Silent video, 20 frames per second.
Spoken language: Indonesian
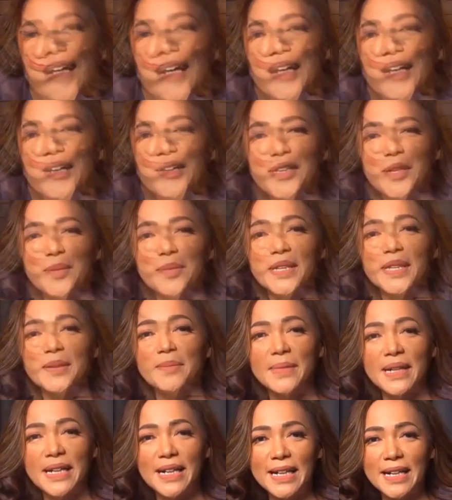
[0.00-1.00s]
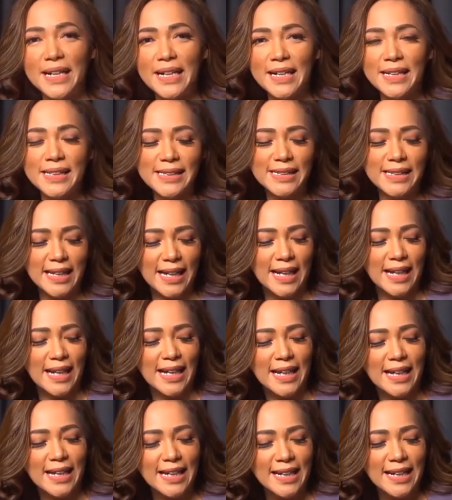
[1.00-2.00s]
Halo teman-teman.
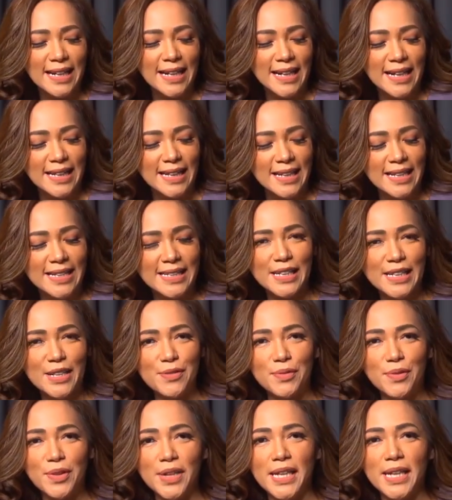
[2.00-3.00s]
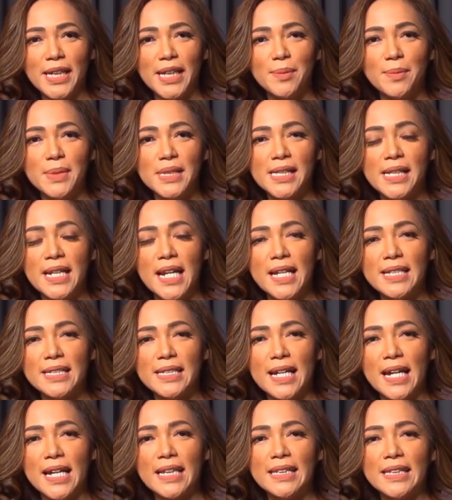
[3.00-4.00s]
Nah, di sini Furi ingin
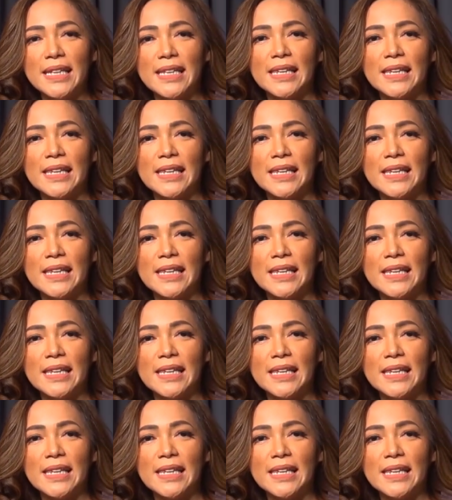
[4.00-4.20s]
menjelaskan